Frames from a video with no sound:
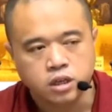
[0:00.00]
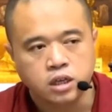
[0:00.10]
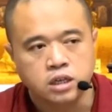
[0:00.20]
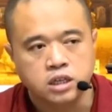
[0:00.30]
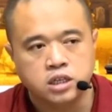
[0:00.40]

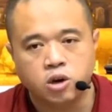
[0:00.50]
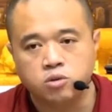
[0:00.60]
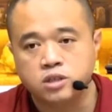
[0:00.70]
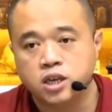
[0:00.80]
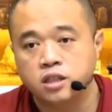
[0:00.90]
小
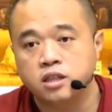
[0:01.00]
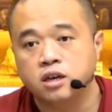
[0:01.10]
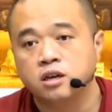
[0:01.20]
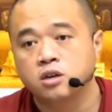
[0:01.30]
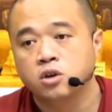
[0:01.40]
秤的。
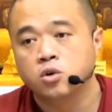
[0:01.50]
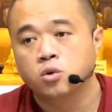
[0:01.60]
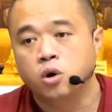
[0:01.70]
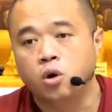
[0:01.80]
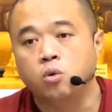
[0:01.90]

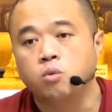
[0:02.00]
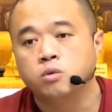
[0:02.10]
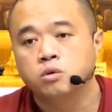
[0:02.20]
哦，